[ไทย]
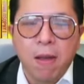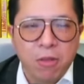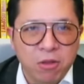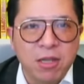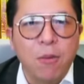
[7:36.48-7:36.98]

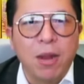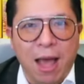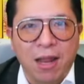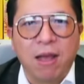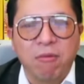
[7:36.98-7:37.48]
ต้องใช้เวลา
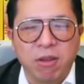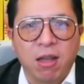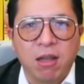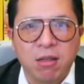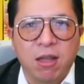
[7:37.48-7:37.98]
ในการฝึก
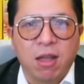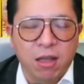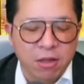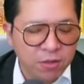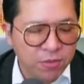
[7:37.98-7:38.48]
นะฮะ
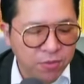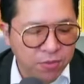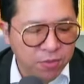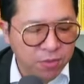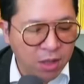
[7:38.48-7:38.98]

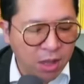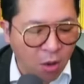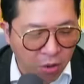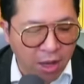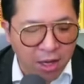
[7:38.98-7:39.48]

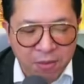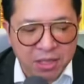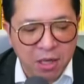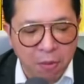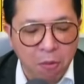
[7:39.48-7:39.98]
โอเคอันนี้เป็น
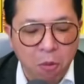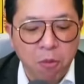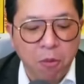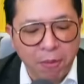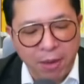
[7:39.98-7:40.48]
สิ่งที่ผมรวบ
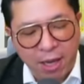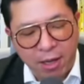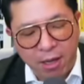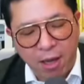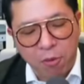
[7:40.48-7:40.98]
รวมกันมาเอง
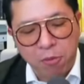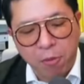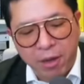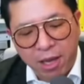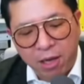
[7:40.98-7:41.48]
นะครับรวบรว
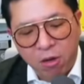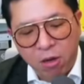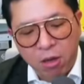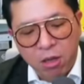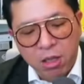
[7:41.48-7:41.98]
มมาเองแล้ว
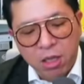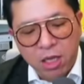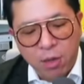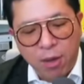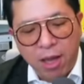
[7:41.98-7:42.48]
ก็
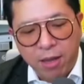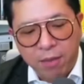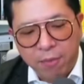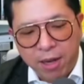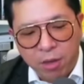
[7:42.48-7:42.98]
คิดว่า
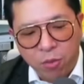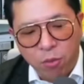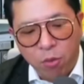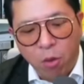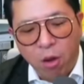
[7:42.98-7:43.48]
เป็น
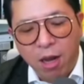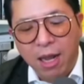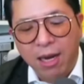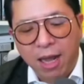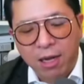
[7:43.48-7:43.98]
หัวข้อ
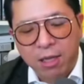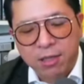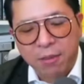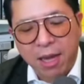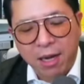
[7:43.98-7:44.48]
หลักๆเลย
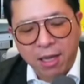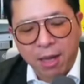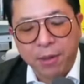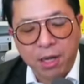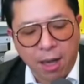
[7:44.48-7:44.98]
สำคัญในกา
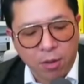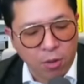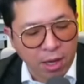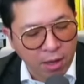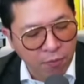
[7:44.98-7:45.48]
รพัฒนาตัว
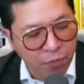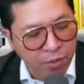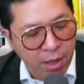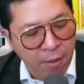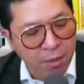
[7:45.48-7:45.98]
เอง
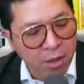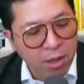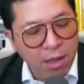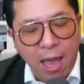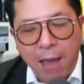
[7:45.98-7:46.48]
นะครับ
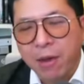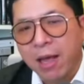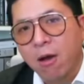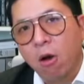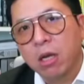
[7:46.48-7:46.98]
แอบขา
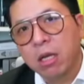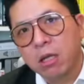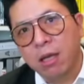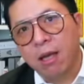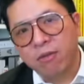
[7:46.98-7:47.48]
ยของนิดนึง
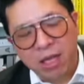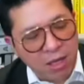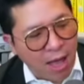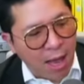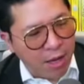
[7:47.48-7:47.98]
นะทิ้ง
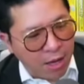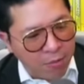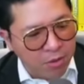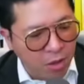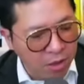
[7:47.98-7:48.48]
ท้ายนะครับ
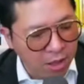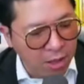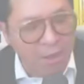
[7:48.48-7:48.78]
ตอนนี้เนี่ยแพ